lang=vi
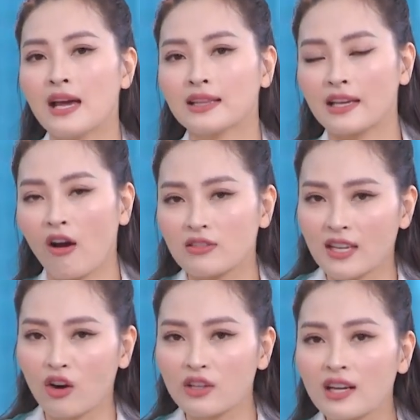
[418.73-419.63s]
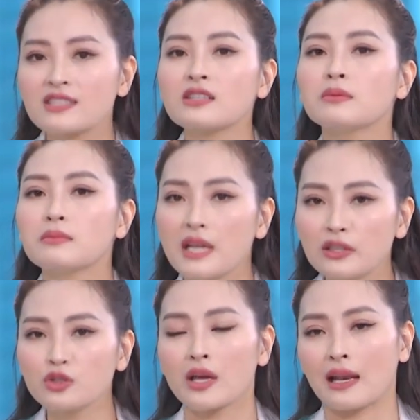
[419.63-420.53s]
thì họ sẽ có những cái sự
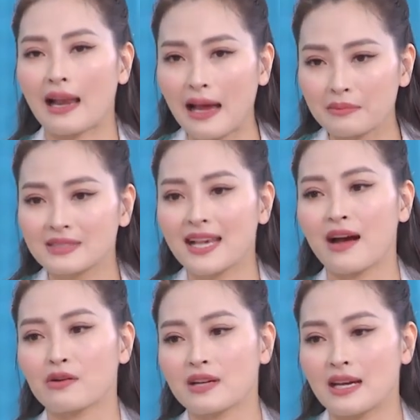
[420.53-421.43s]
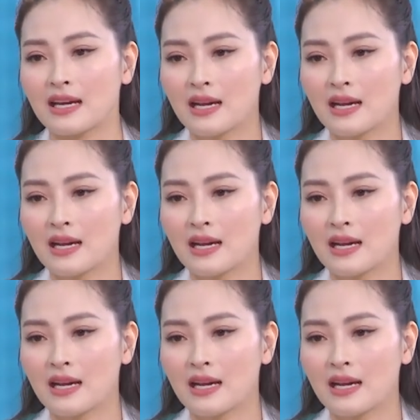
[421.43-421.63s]
biến chuyển làm sao để